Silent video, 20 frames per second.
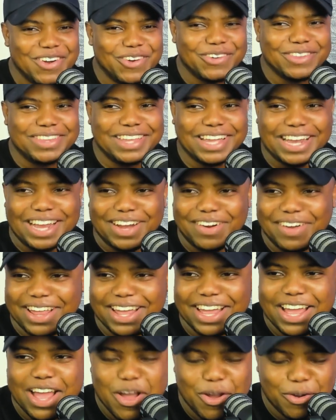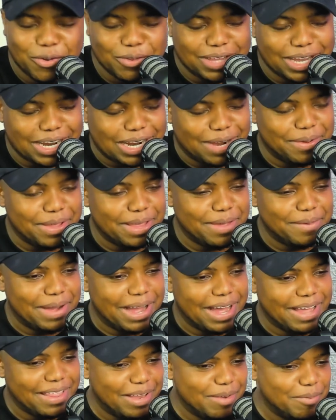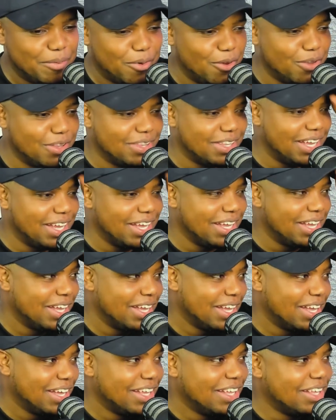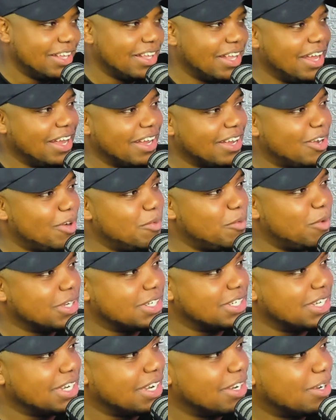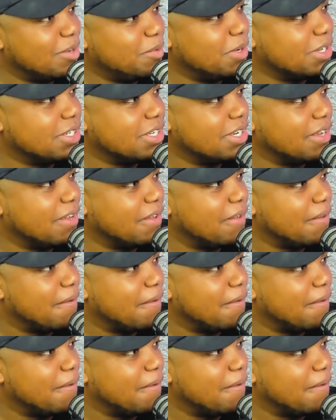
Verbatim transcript: usted acaba, de, usted Los jóvenes no ofrendan. Eh, ¿Cómo así? por eso que soy